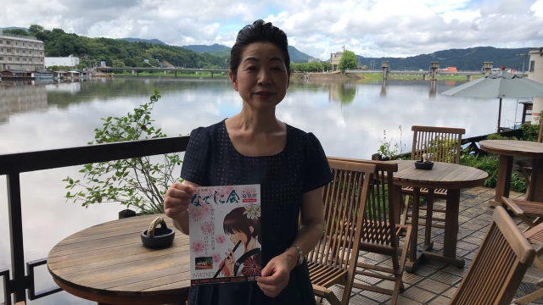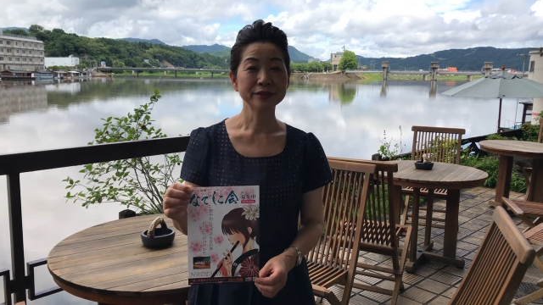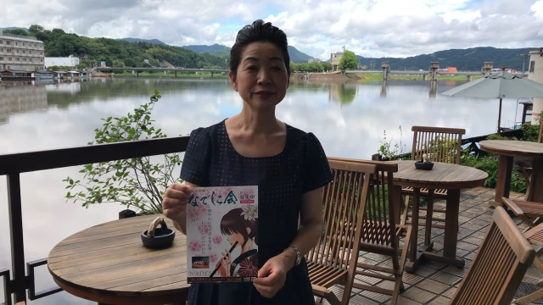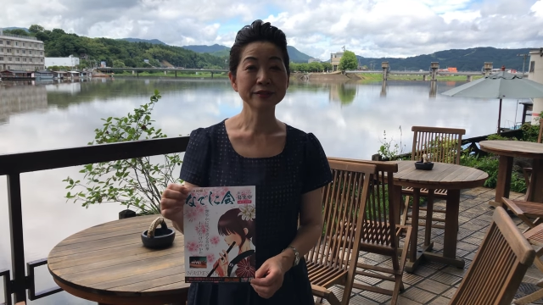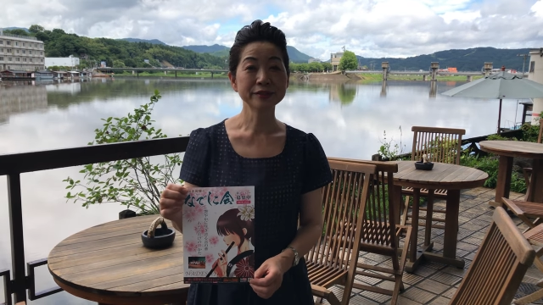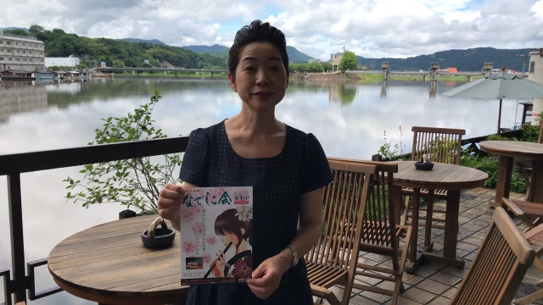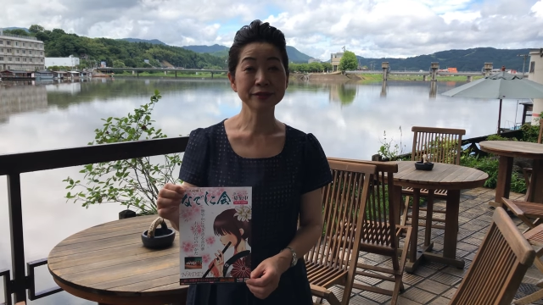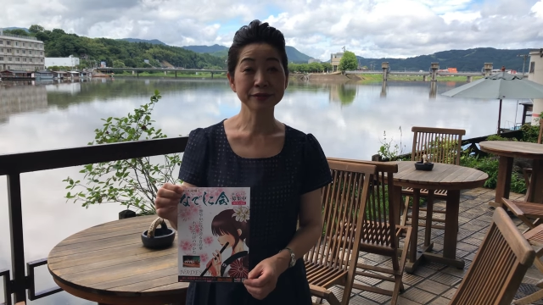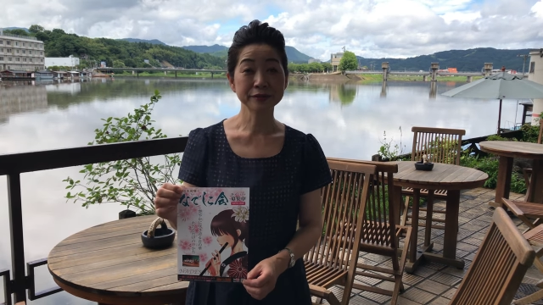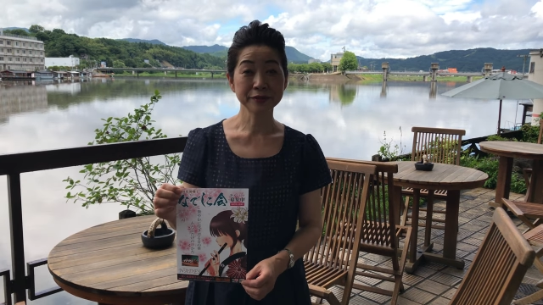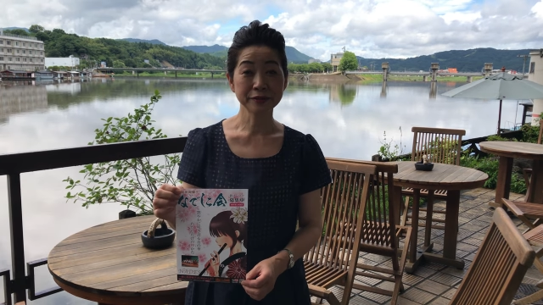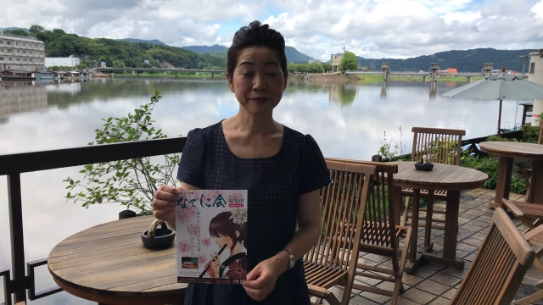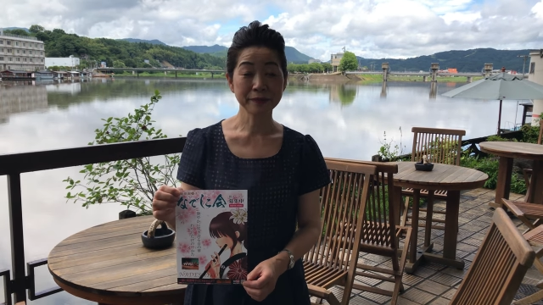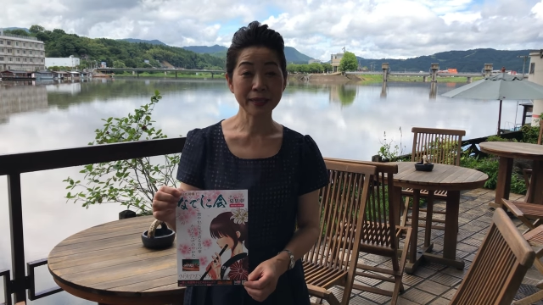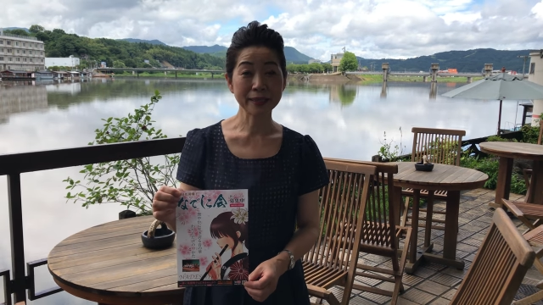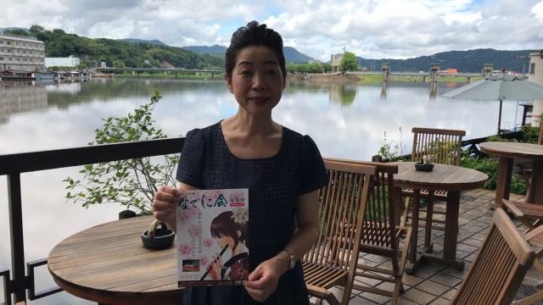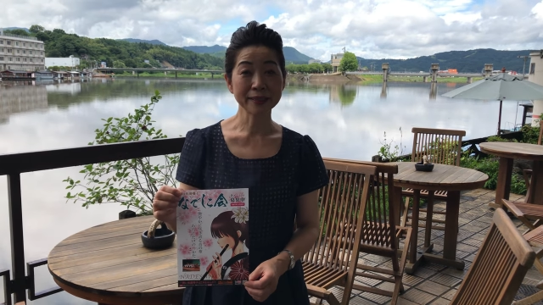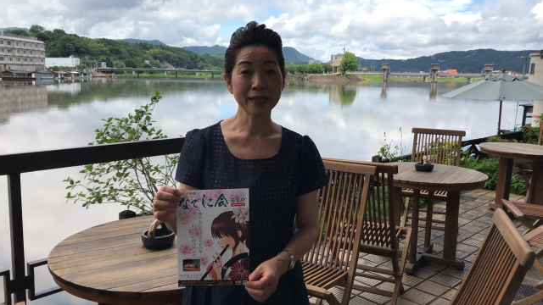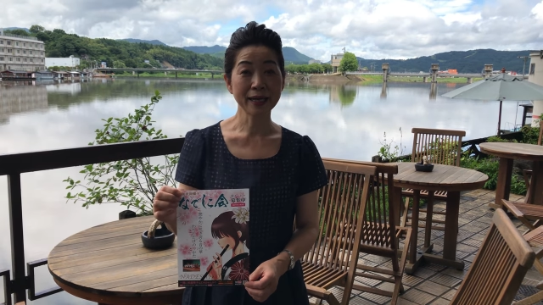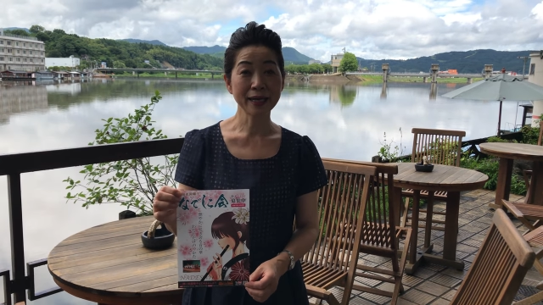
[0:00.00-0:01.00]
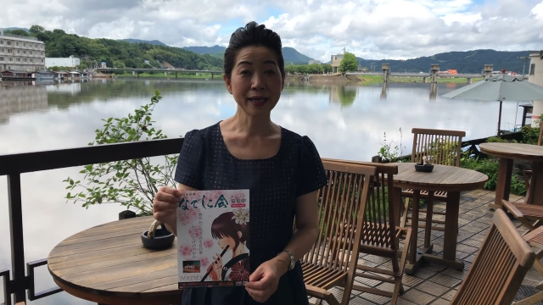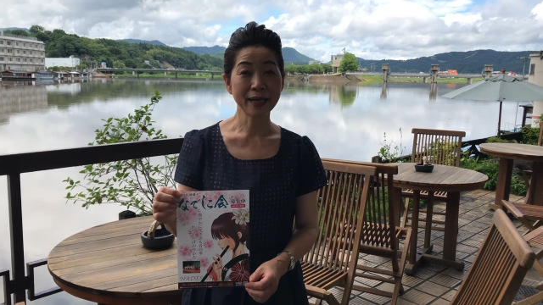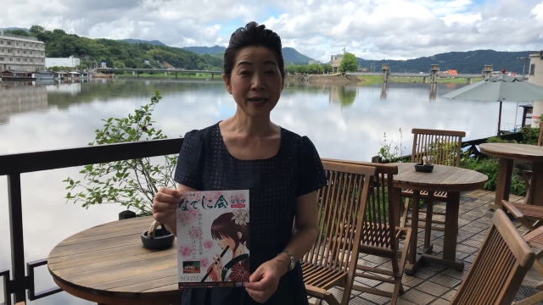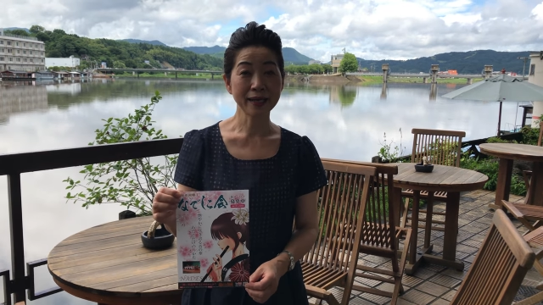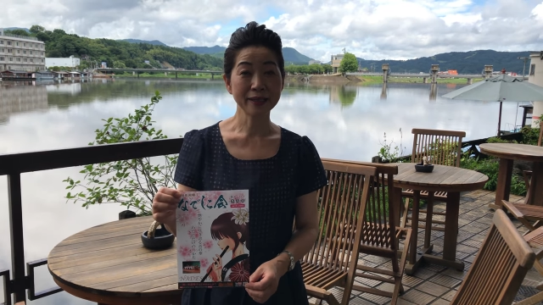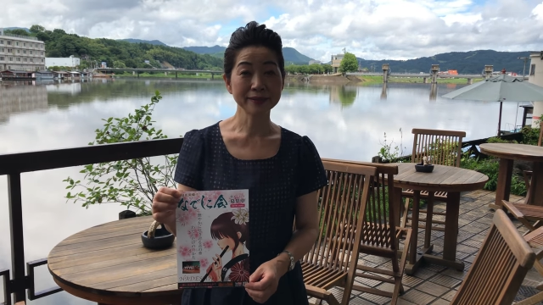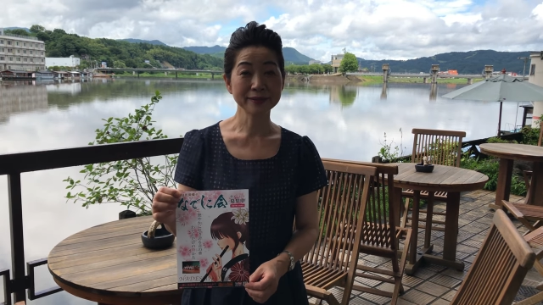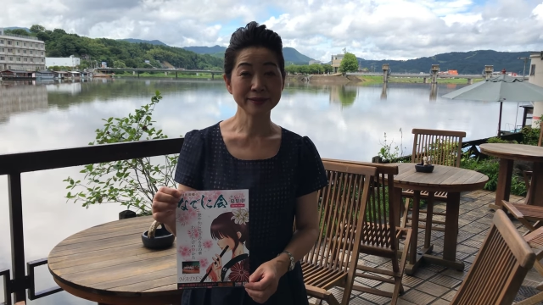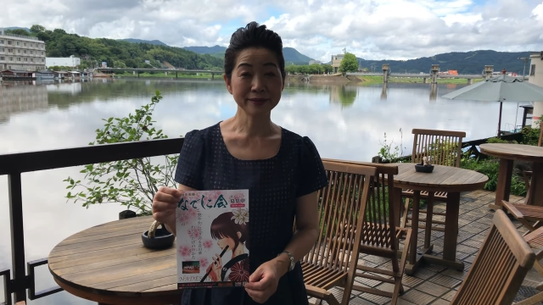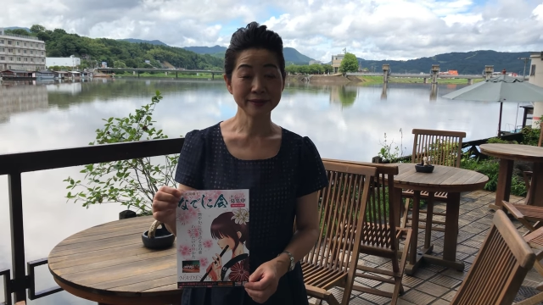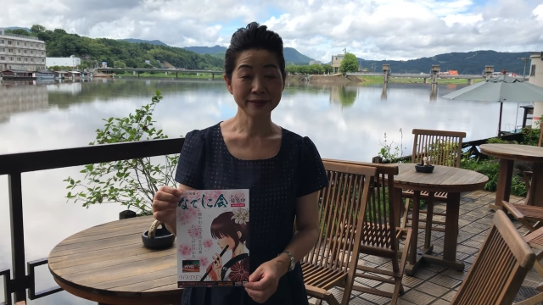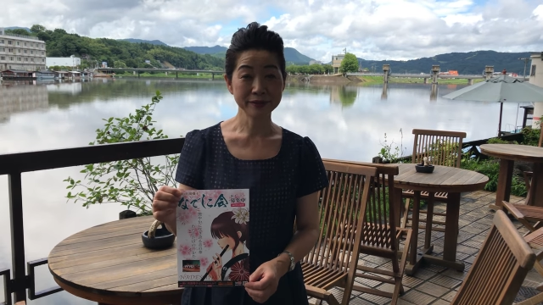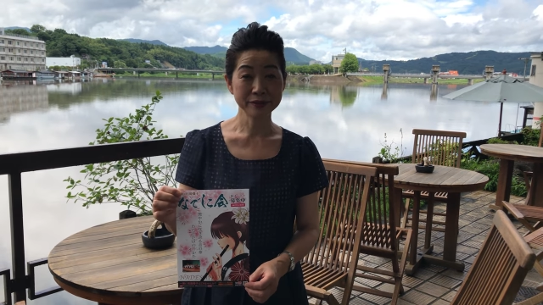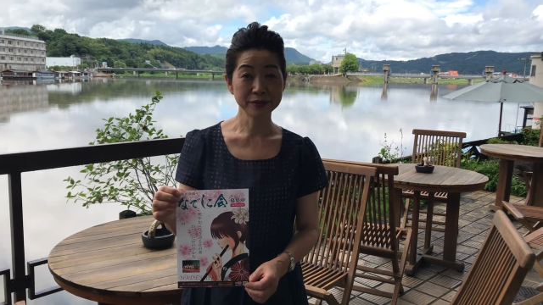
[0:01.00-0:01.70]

九州の真ん中よ